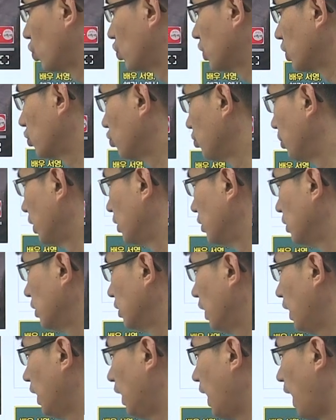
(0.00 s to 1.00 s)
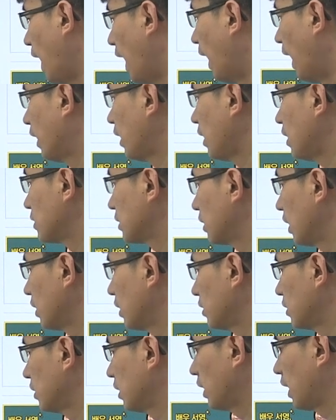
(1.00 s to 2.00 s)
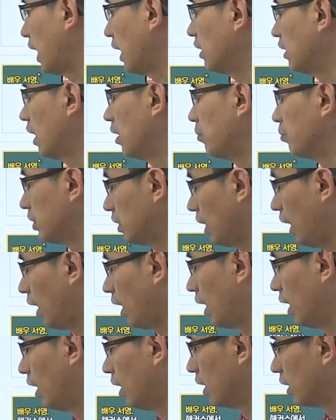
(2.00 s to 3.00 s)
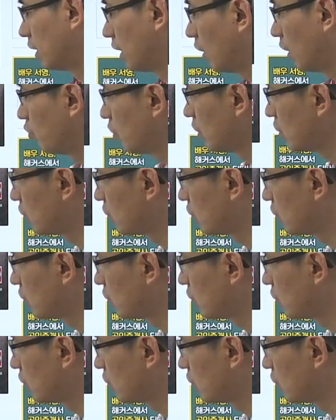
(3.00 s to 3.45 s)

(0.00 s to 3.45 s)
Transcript: 교재 구매는 아래의 사이트에 가능합니다. 라고